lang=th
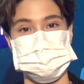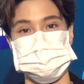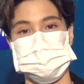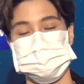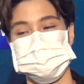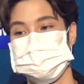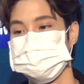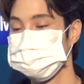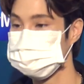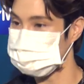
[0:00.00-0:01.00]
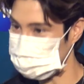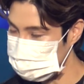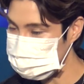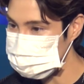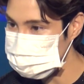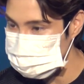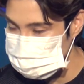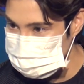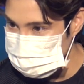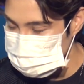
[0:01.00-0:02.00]
สำหรับพี่เจี๊ยบมีความคิดเห็นต่
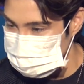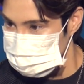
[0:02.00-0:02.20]
อเรื่อง